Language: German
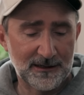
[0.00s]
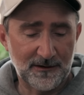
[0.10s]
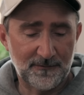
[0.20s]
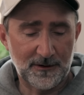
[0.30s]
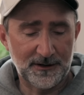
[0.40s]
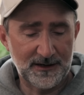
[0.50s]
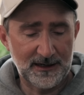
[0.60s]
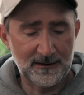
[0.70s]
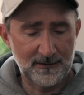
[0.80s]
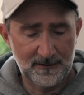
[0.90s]
Der
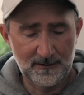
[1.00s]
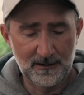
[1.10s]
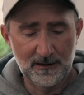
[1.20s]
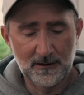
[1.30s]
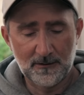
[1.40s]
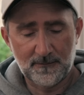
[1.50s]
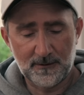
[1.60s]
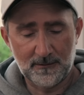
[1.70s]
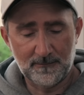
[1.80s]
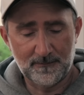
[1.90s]
Vorteil
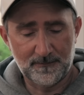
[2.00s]
vom